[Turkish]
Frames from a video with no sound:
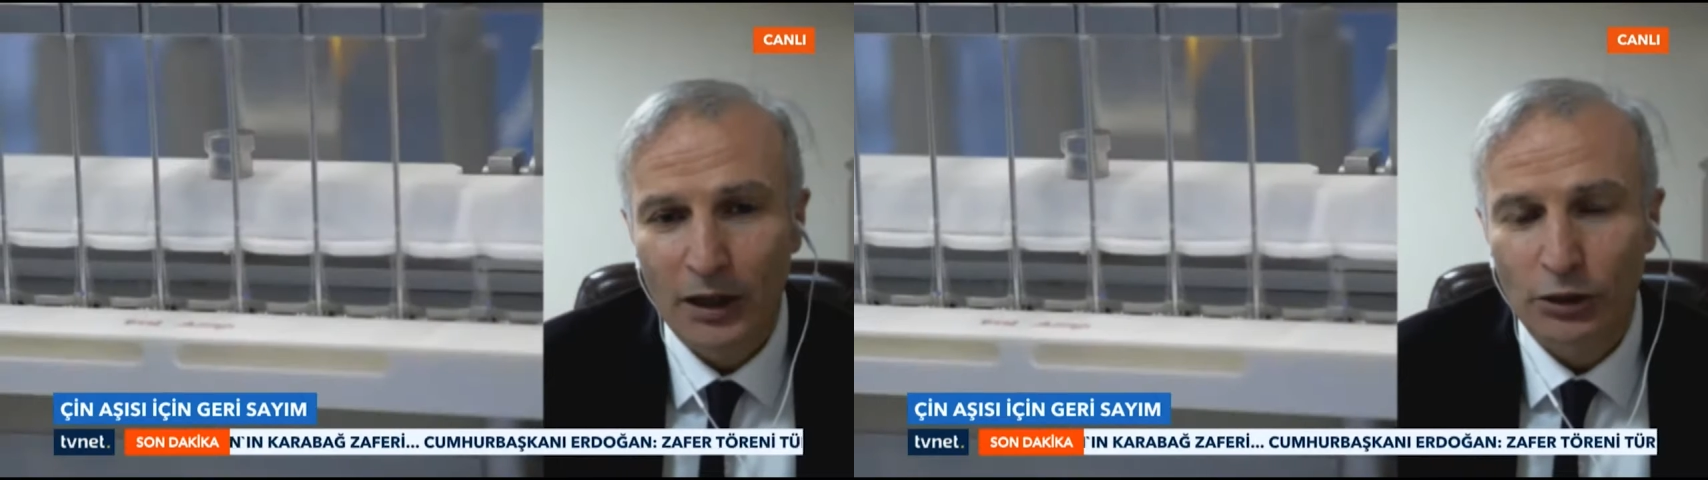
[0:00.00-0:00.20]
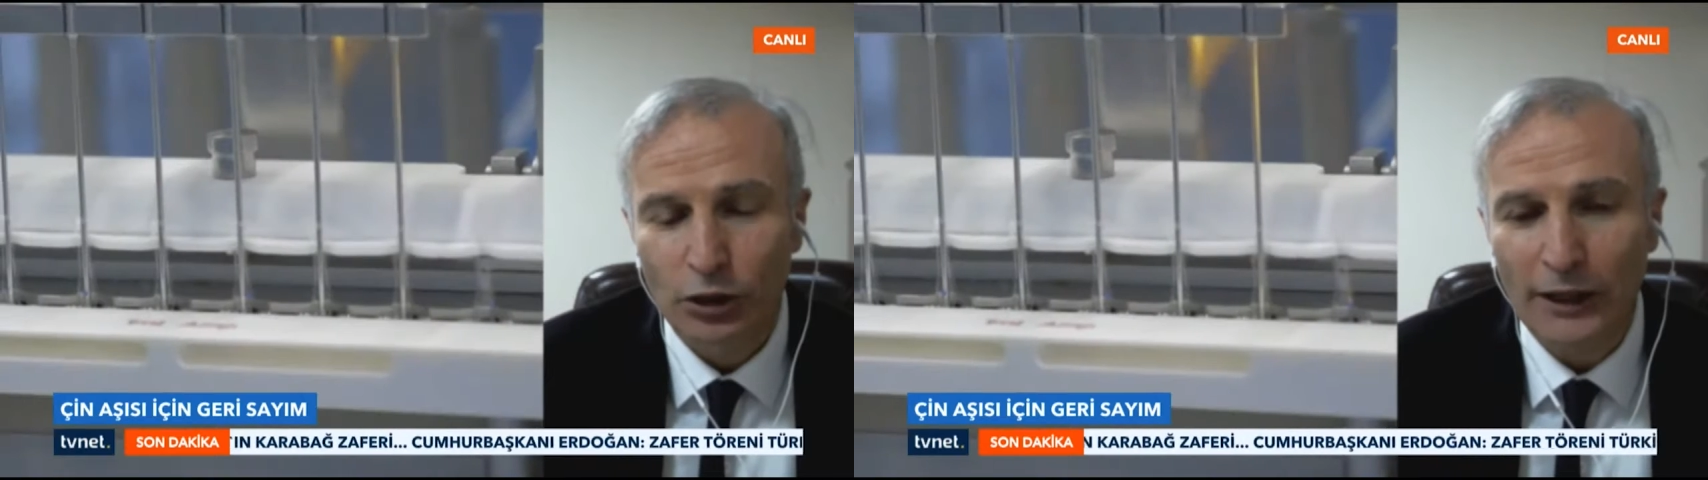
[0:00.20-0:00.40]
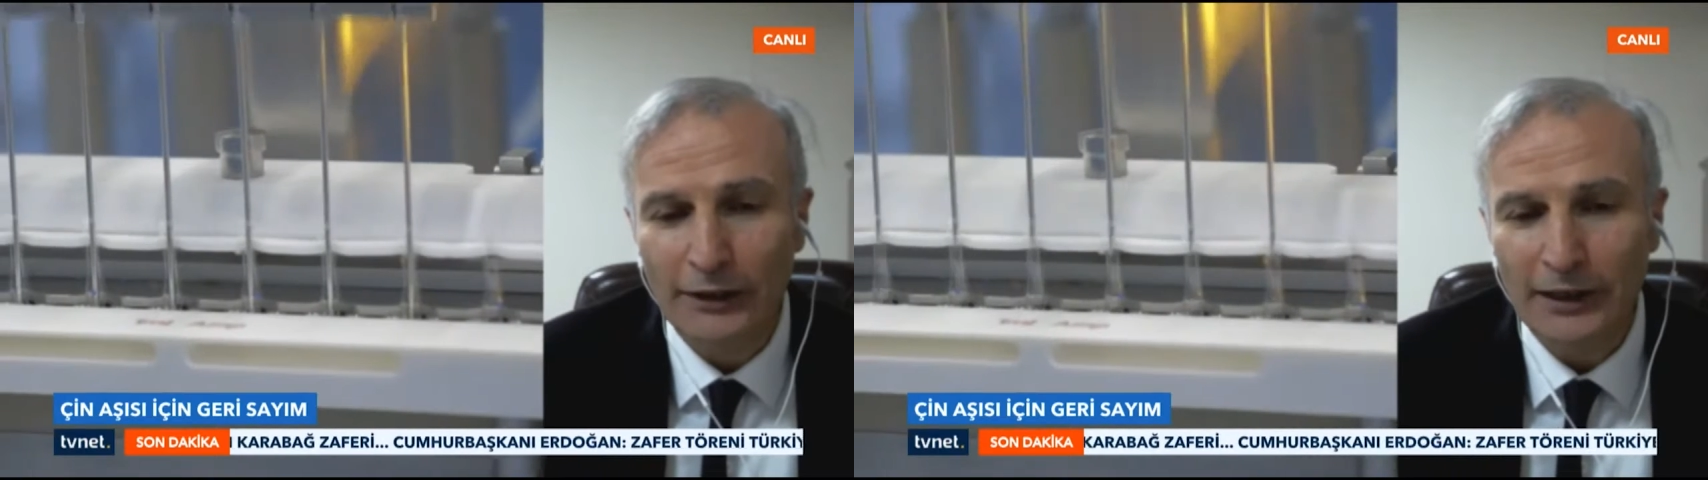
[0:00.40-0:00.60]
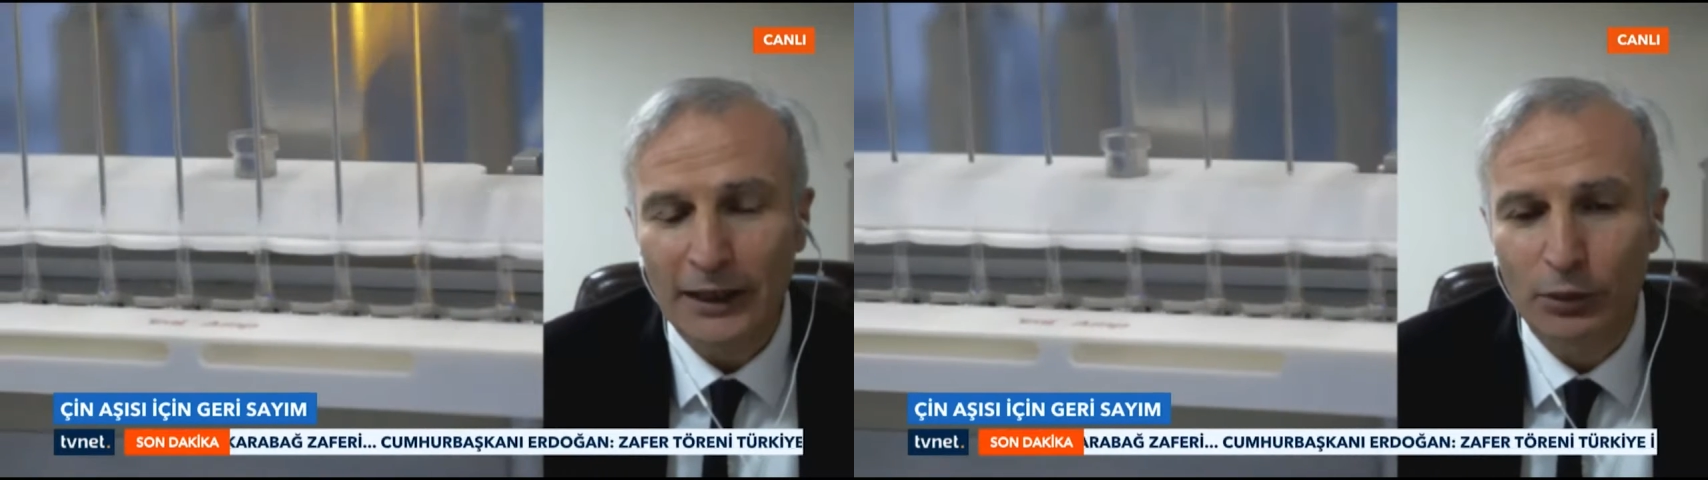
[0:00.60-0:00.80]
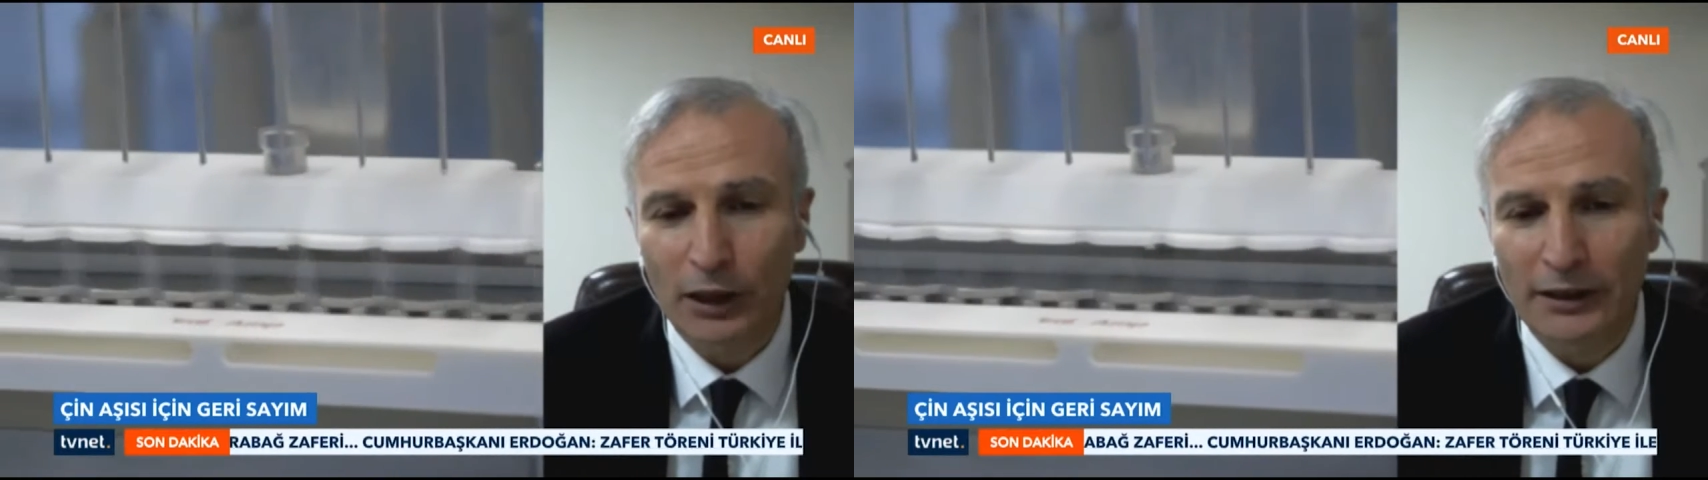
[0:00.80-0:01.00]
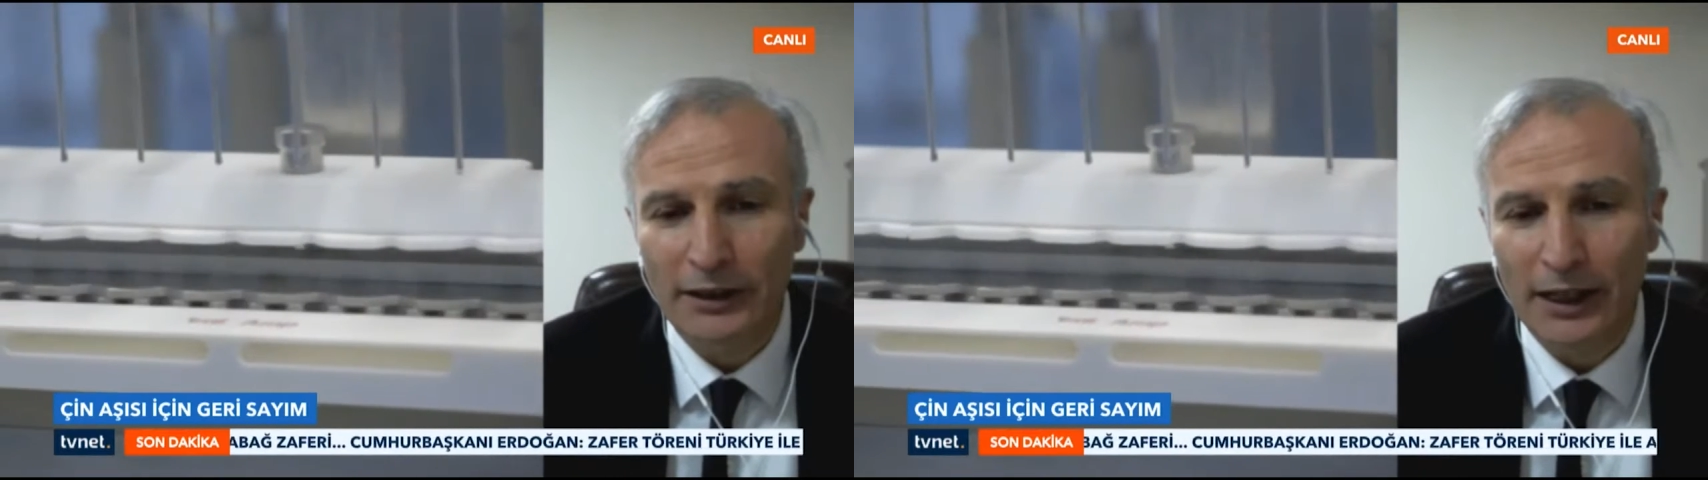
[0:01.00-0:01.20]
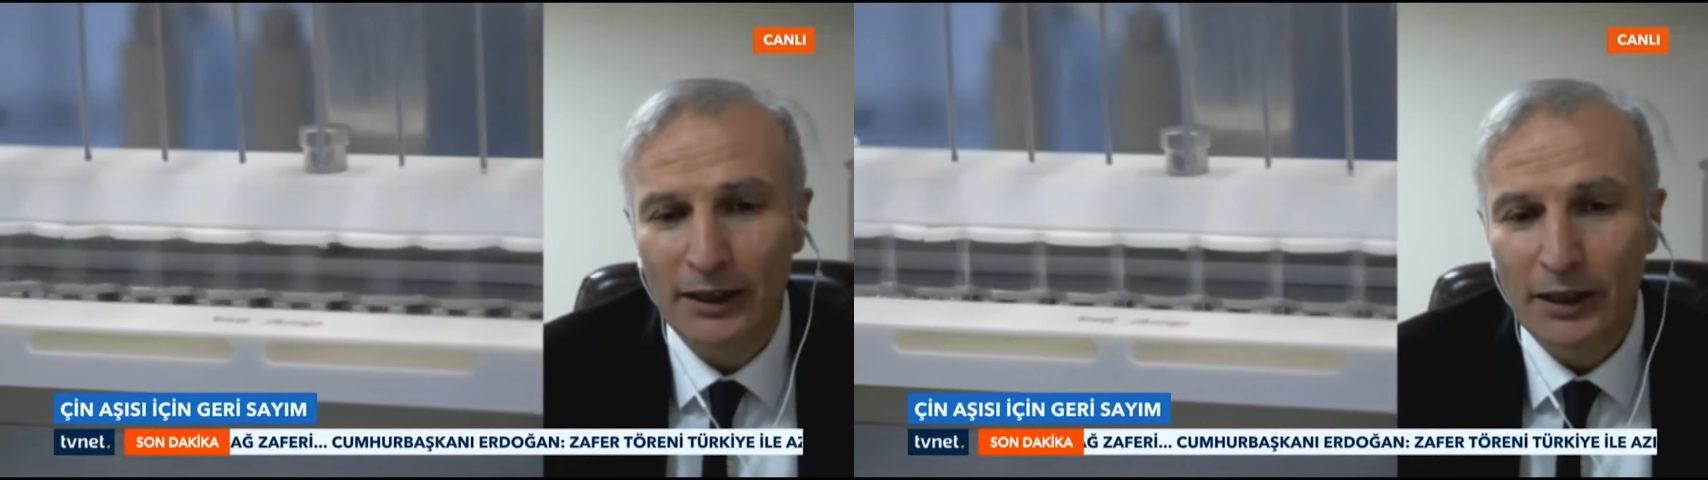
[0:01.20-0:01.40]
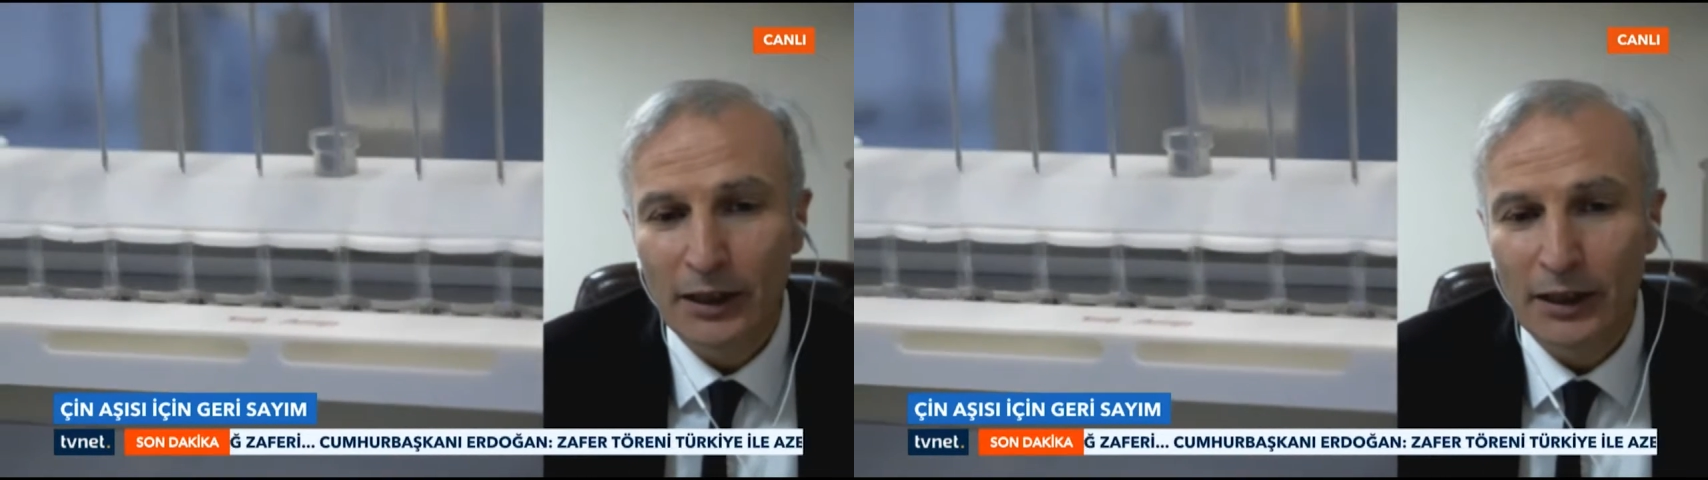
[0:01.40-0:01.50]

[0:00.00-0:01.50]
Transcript: Dolayısıyla burada